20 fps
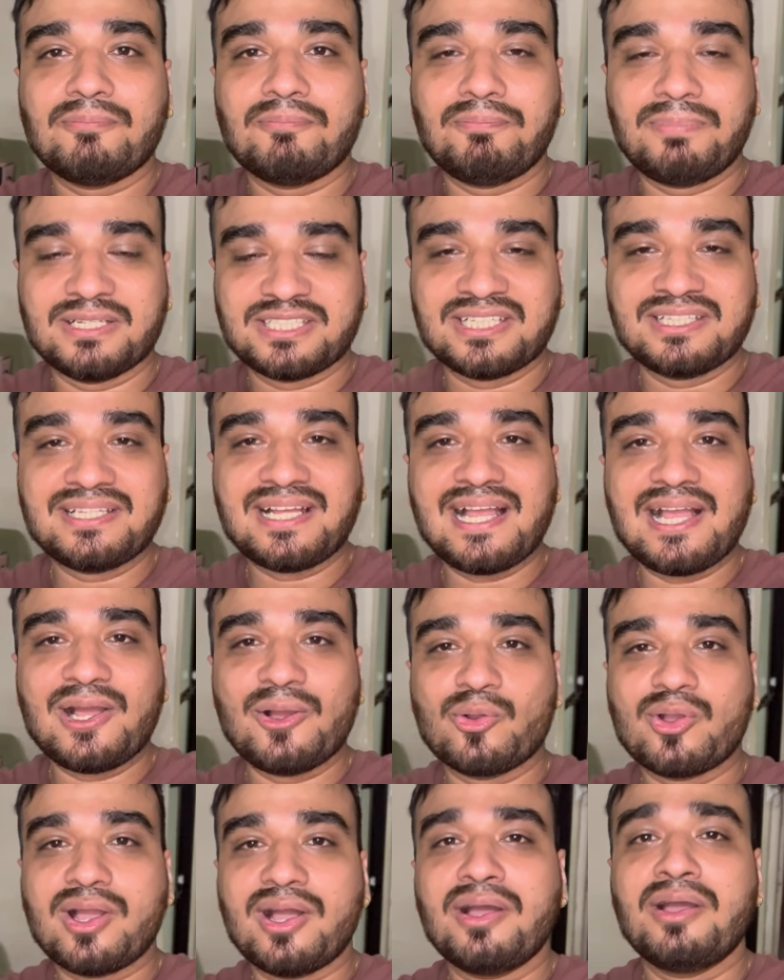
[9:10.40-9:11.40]
पसंद आया
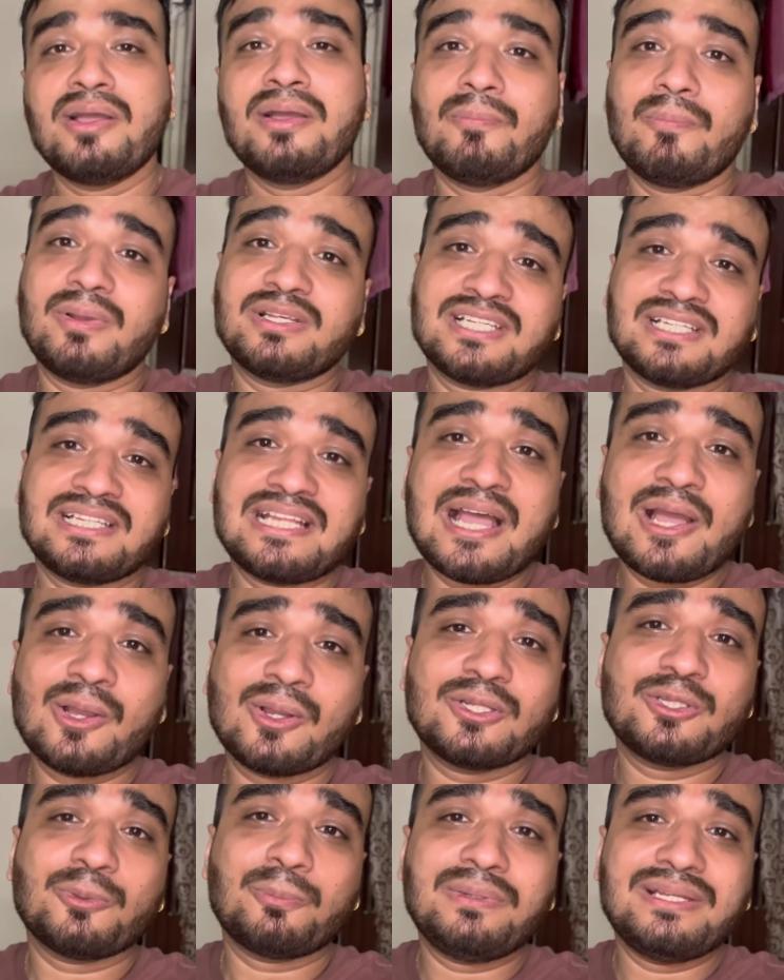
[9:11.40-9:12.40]
होगा पसंद आया
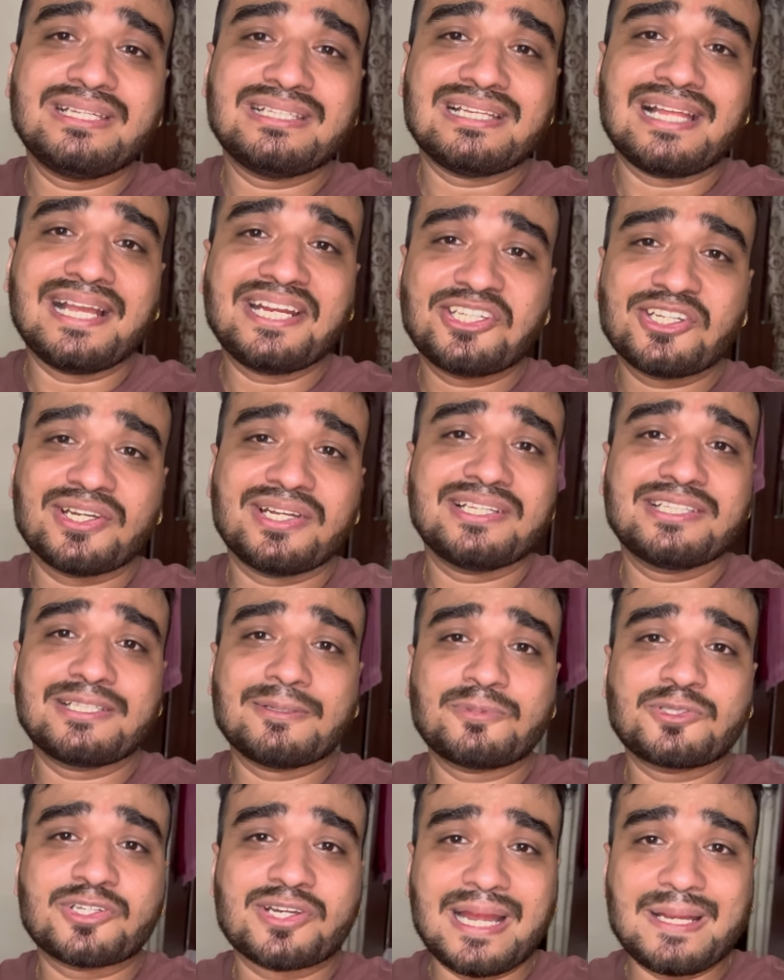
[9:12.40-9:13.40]
होगा तो प्लीज़ लाइक शेयर एंड
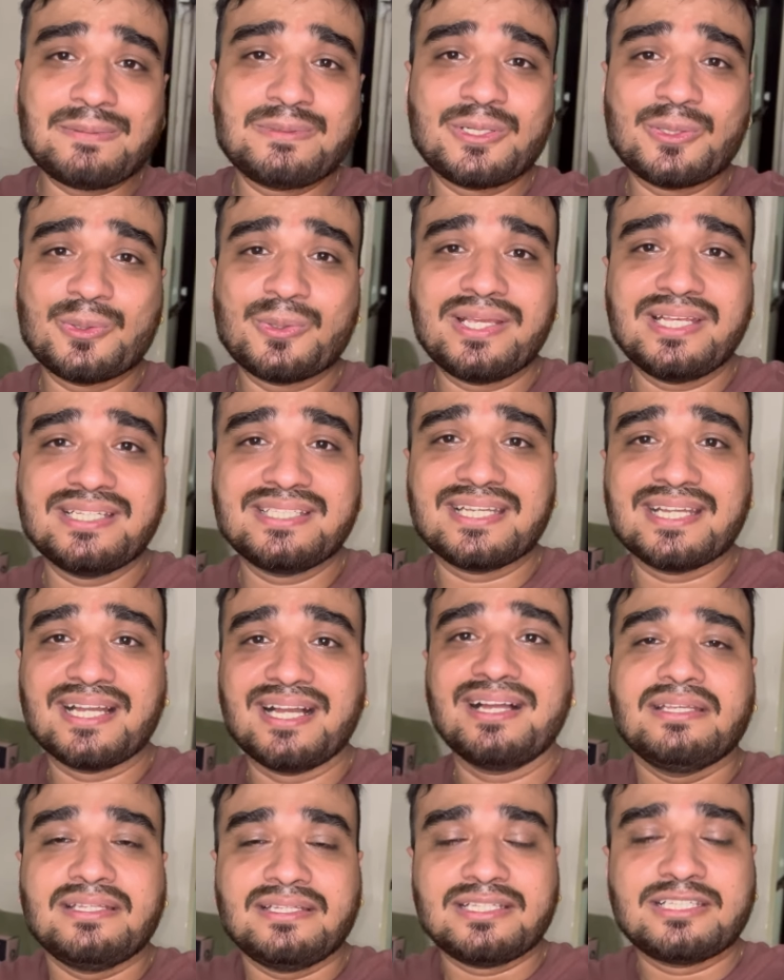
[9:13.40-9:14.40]
सब्सक्राइब जरूर कीजिएगा
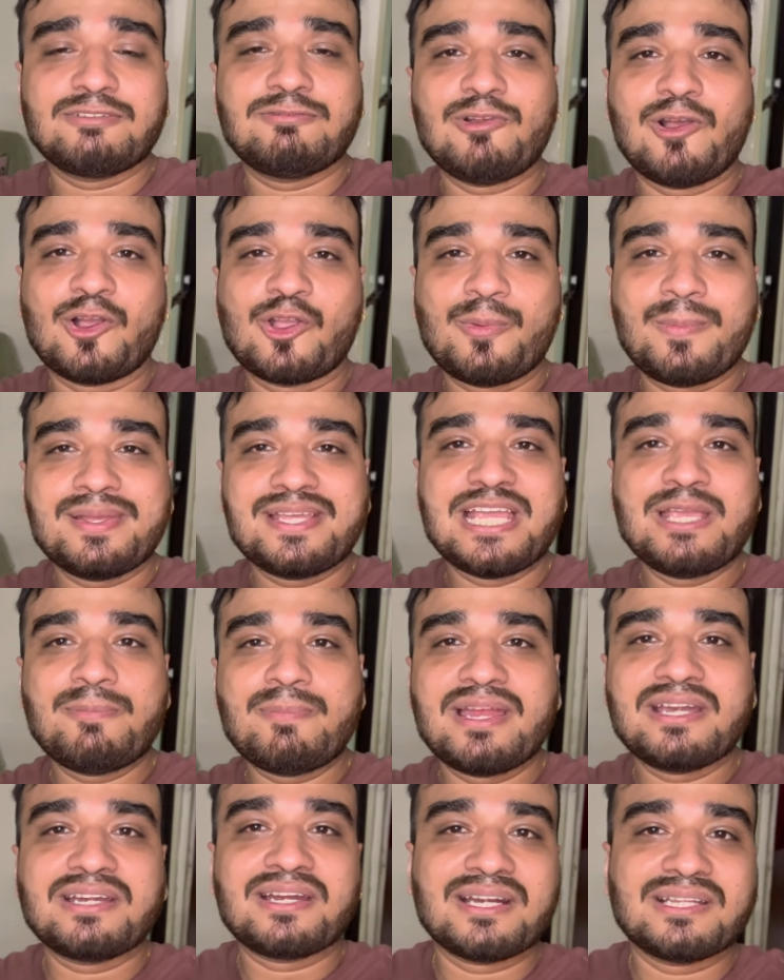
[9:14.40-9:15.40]
इस ब्लॉग को मैं यहीं
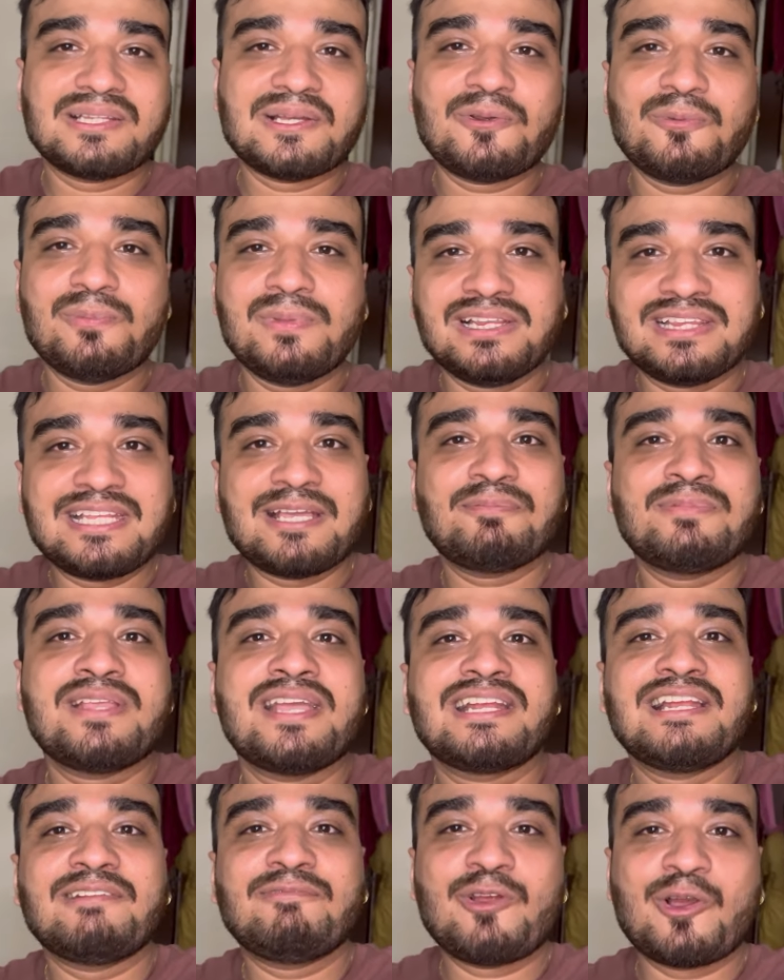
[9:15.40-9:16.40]
पर एंड करता हूँ मिलते हैं अपने
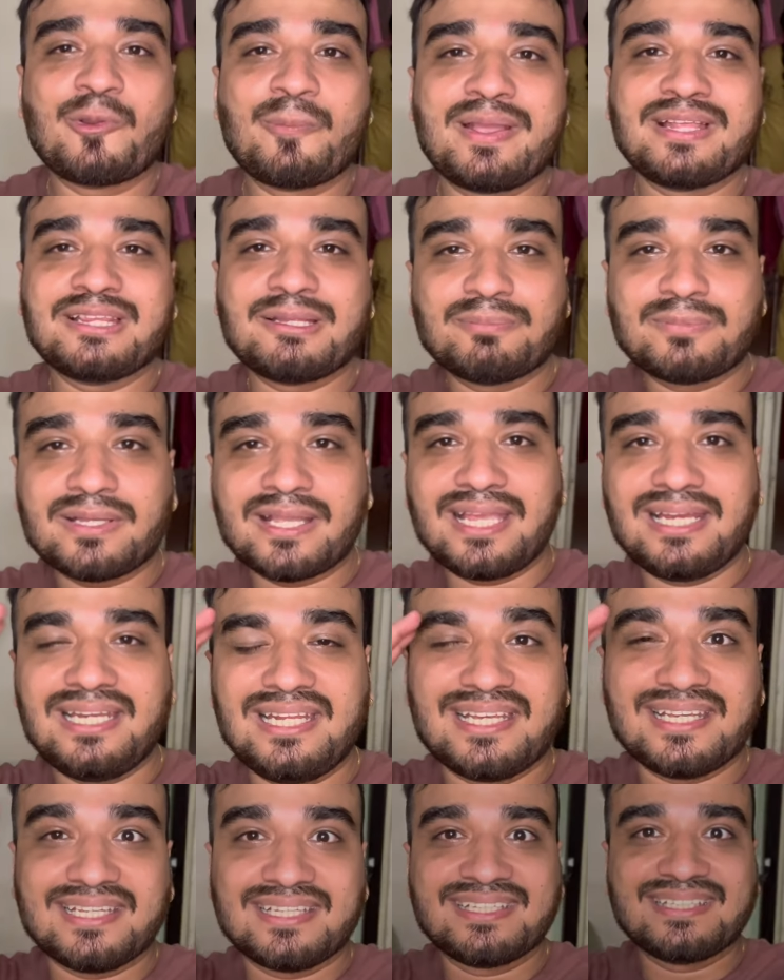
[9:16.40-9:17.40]
अगले ब्लॉग पे तब तक के
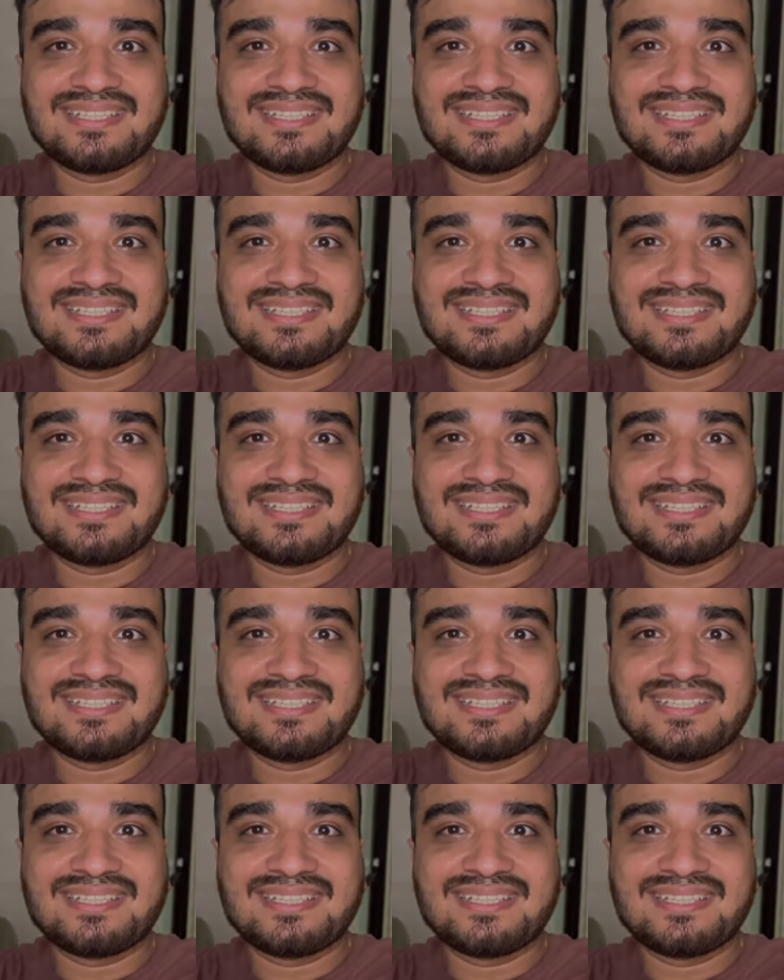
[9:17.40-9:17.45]
लिए